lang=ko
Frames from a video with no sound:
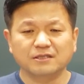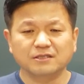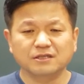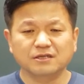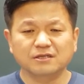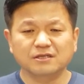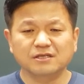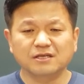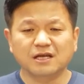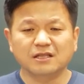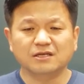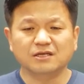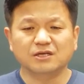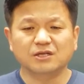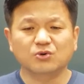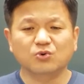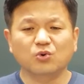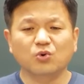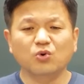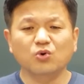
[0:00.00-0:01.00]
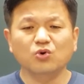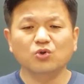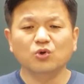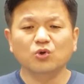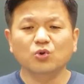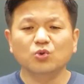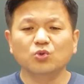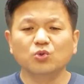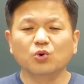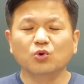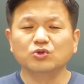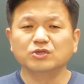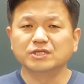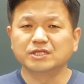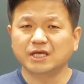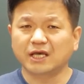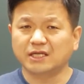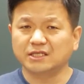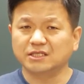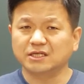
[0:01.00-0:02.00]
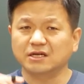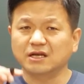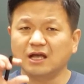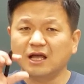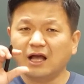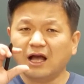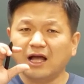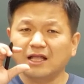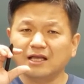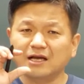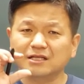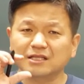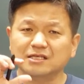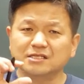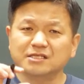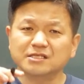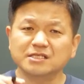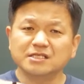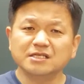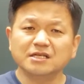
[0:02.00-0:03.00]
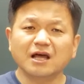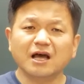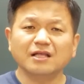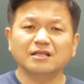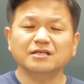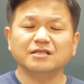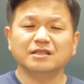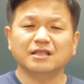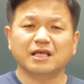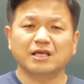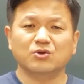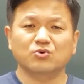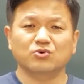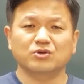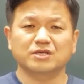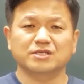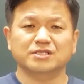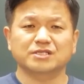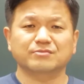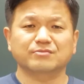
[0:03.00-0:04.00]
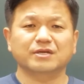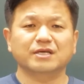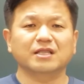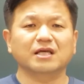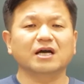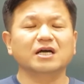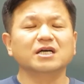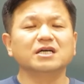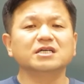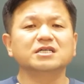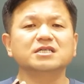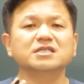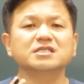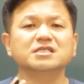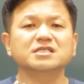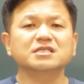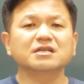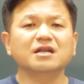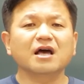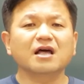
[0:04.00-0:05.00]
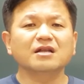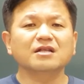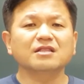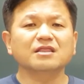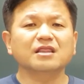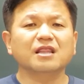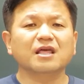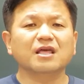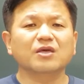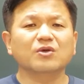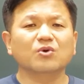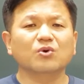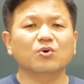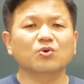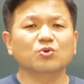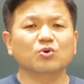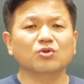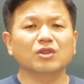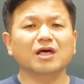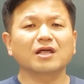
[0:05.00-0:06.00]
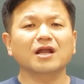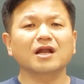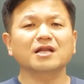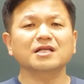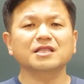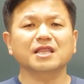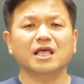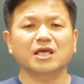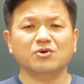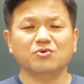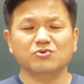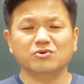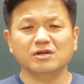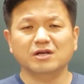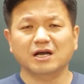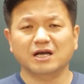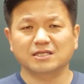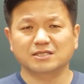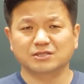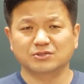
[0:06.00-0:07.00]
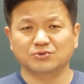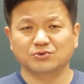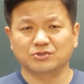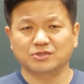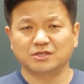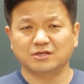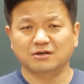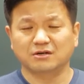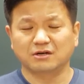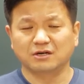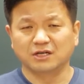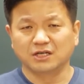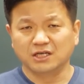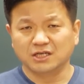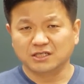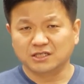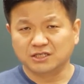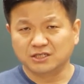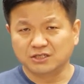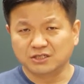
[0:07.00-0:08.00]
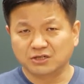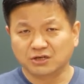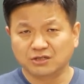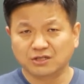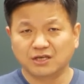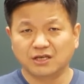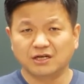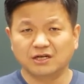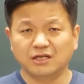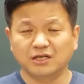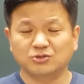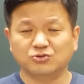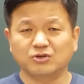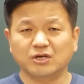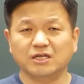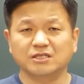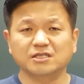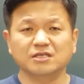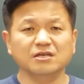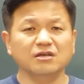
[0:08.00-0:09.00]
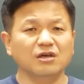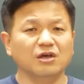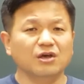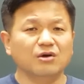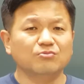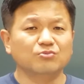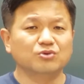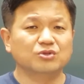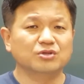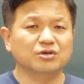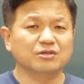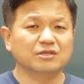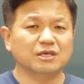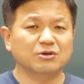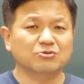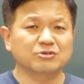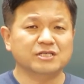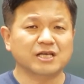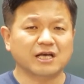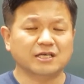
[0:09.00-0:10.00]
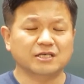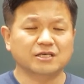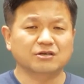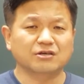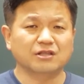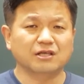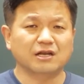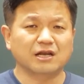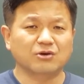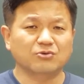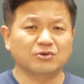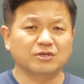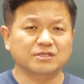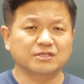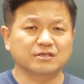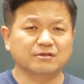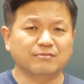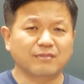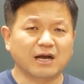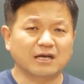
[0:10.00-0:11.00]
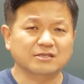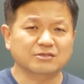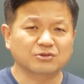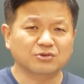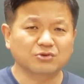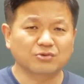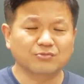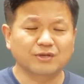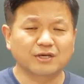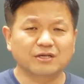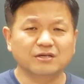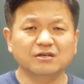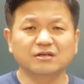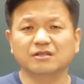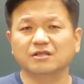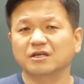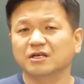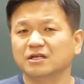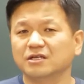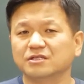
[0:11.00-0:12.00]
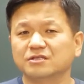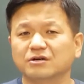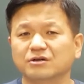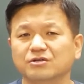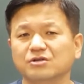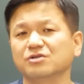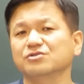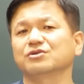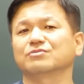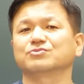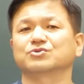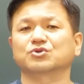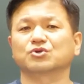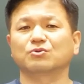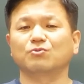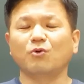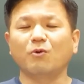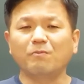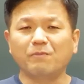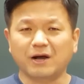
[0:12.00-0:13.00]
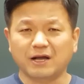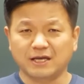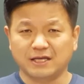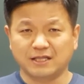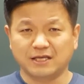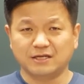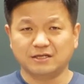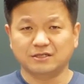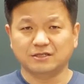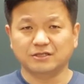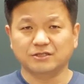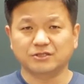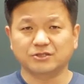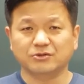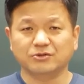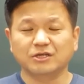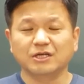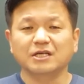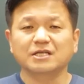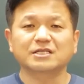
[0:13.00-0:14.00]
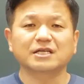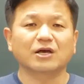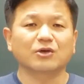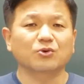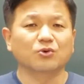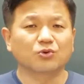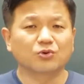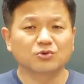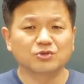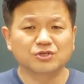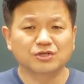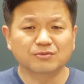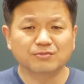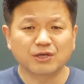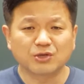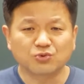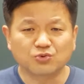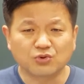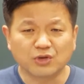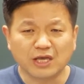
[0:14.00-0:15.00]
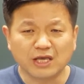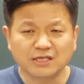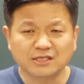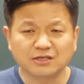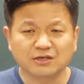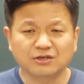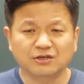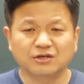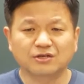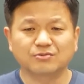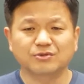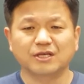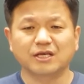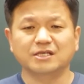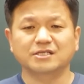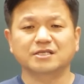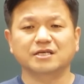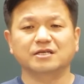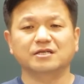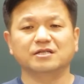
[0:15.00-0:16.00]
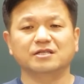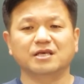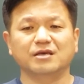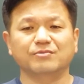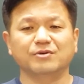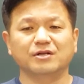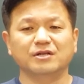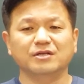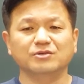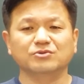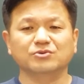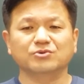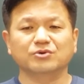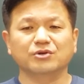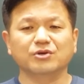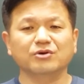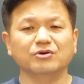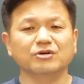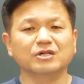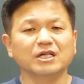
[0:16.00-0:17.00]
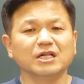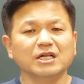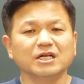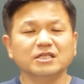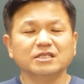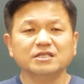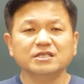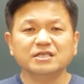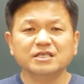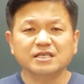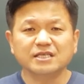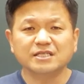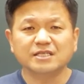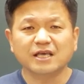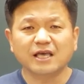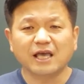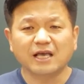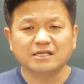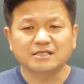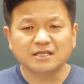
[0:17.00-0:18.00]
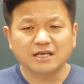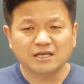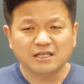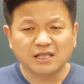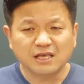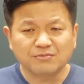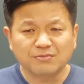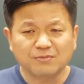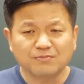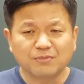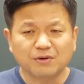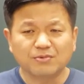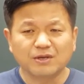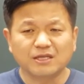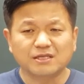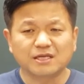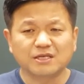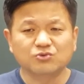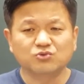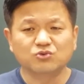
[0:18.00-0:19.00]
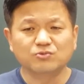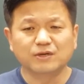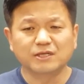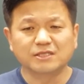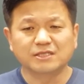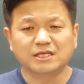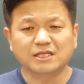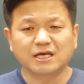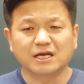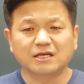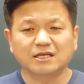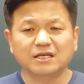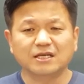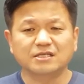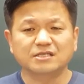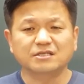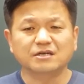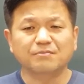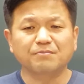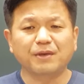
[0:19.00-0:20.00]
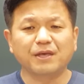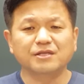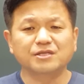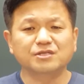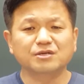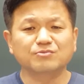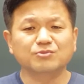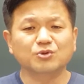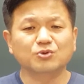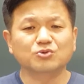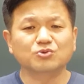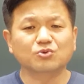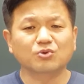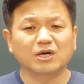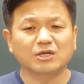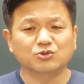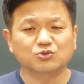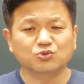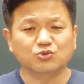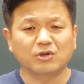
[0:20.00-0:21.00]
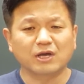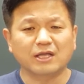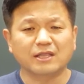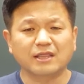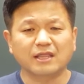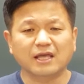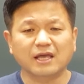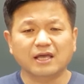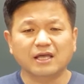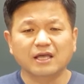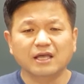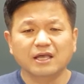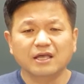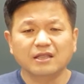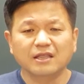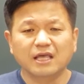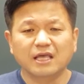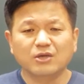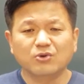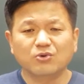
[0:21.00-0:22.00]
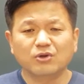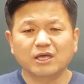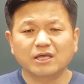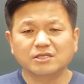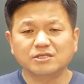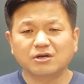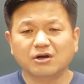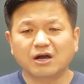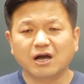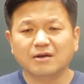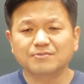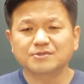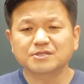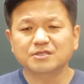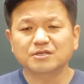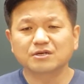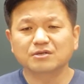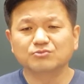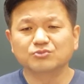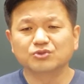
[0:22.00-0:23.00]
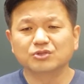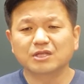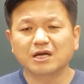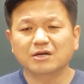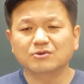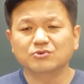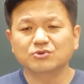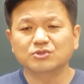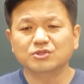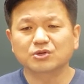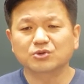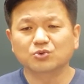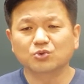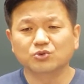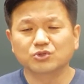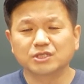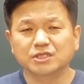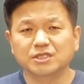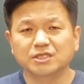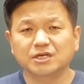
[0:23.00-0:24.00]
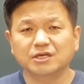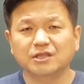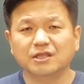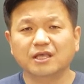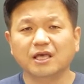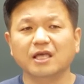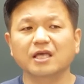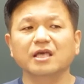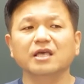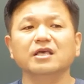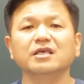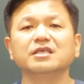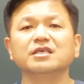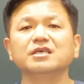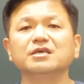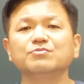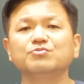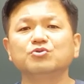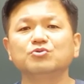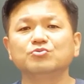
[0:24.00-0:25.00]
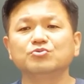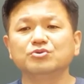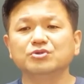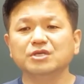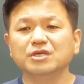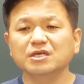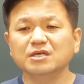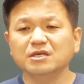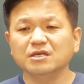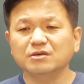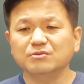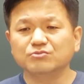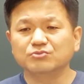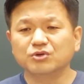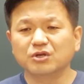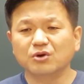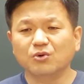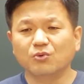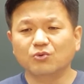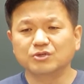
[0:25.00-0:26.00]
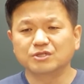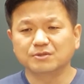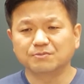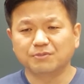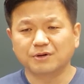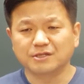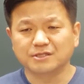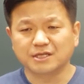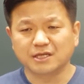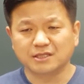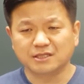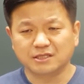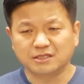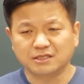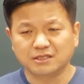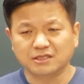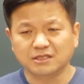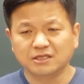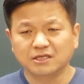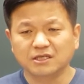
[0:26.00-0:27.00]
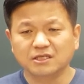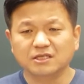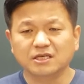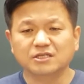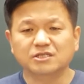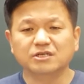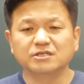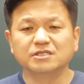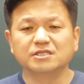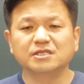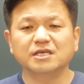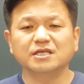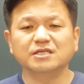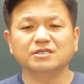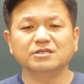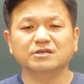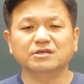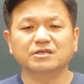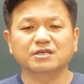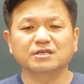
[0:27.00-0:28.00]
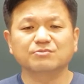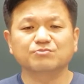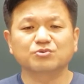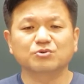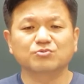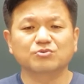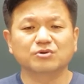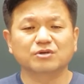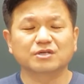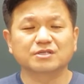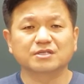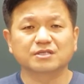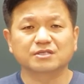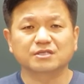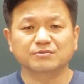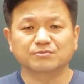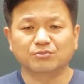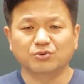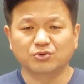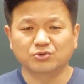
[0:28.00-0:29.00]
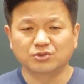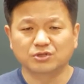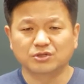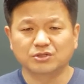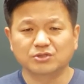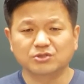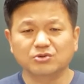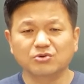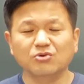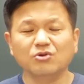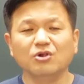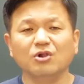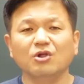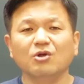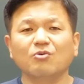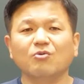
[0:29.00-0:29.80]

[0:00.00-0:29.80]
철저한 그리고 논제 즉 한양대에서 쓰라는 내용이 있습니다. 그 쓰라는 내용, 논하라는 내용을 가지고서 글을 전개를 해줘야지 무턱대고 자기 견해라고 해서 막 써놓으면은 전혀 점수를 못 받게 되는 거죠. 자, 요런 점에 유의해서 여러분이 에세이를 대비를 해주고요. 특히 이제 에세이 대비법의 이제 두 번째 단계에서 배점 요소가 중요한데 내용의 정합성, 문단 구성, 논지 전개 이 부분이 무려 50% 이제 전체적인 부분 것을 좀 보는 거죠.